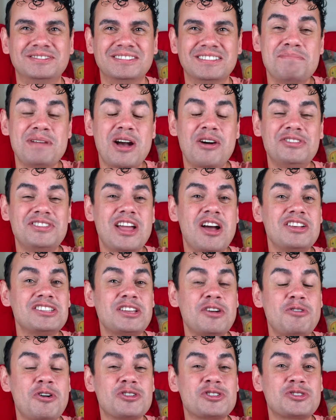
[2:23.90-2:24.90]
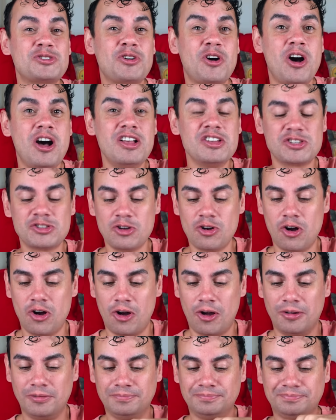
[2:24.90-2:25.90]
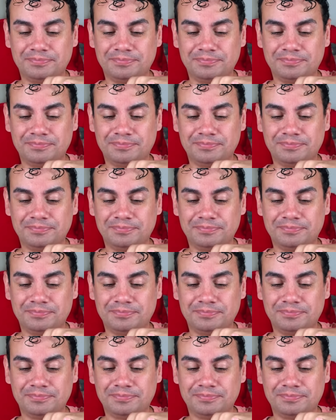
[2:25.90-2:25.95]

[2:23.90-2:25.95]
Meu Deus, que gostoso!